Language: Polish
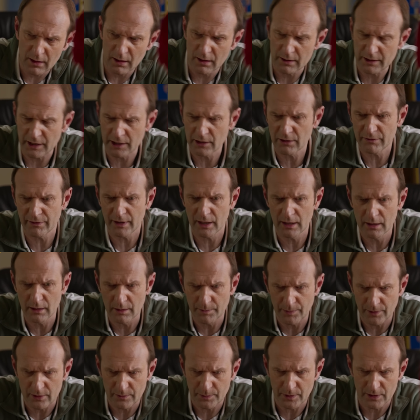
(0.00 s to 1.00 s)
E,
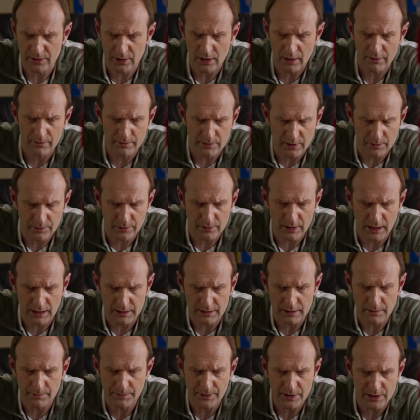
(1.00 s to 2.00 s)
trenowali pod Piotrkowym
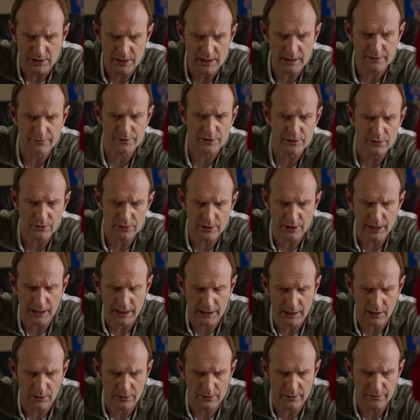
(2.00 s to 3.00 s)
Trybunalskim. Pierwszy raz w życiu
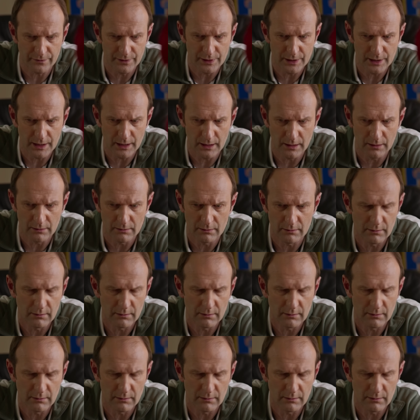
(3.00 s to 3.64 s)
śnieg na oczy widzieli.